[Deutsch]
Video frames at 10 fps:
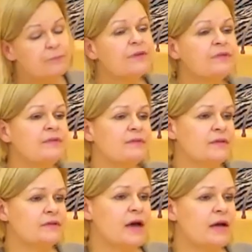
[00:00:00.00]
mich
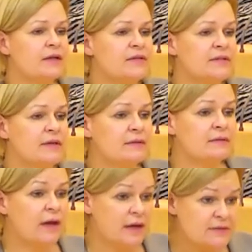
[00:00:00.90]
dieser Tage die
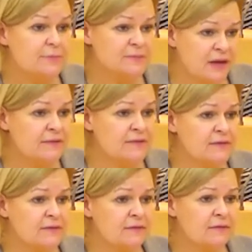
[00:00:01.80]
sinkende
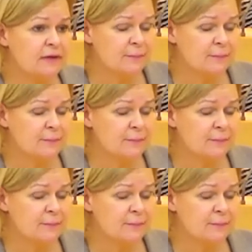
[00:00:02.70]
Akzeptanz der